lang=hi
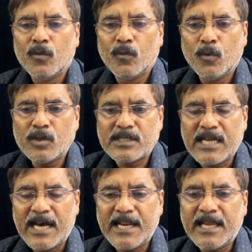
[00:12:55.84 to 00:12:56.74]
वो
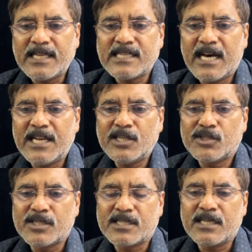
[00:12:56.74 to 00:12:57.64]
सारे के सारे
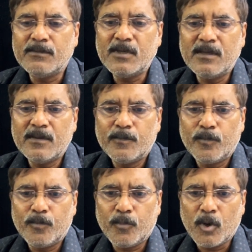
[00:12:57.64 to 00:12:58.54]
सिस्टम
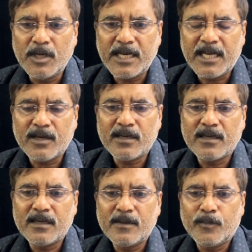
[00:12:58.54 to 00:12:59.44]
पॉलिटिकल
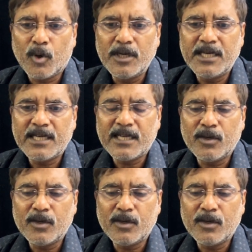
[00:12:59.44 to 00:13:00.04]
पॉलिटिकल